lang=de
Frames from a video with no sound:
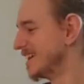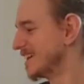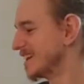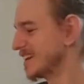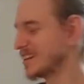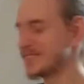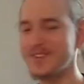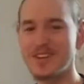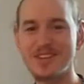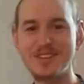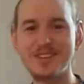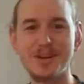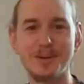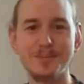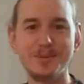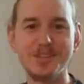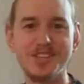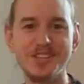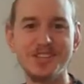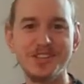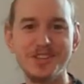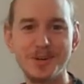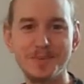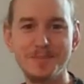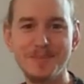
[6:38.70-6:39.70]
Ich weiß nicht, ob ich
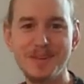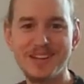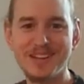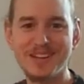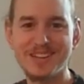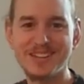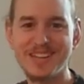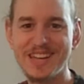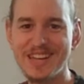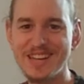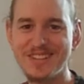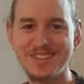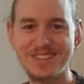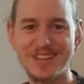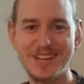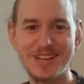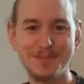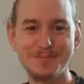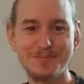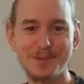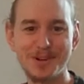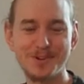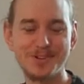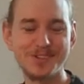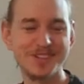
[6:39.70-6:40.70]
hier noch mehr Gags
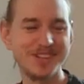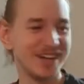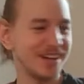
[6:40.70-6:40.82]
einbauen